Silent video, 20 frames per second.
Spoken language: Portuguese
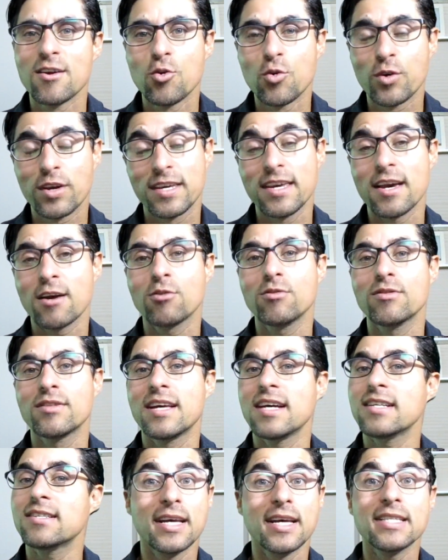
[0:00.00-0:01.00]
o que
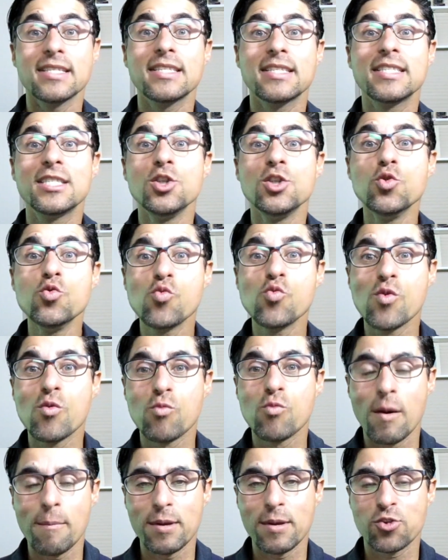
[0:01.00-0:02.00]
acontece é se um,
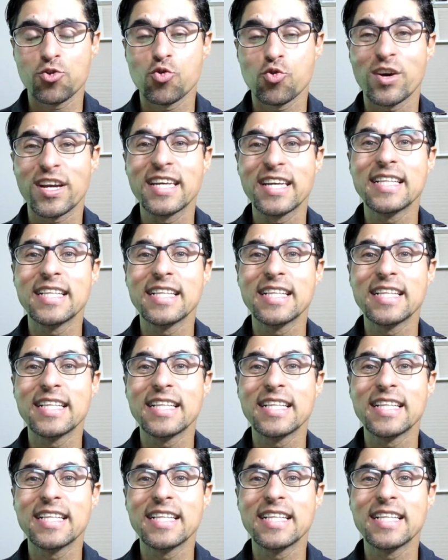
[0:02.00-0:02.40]
uma pessoa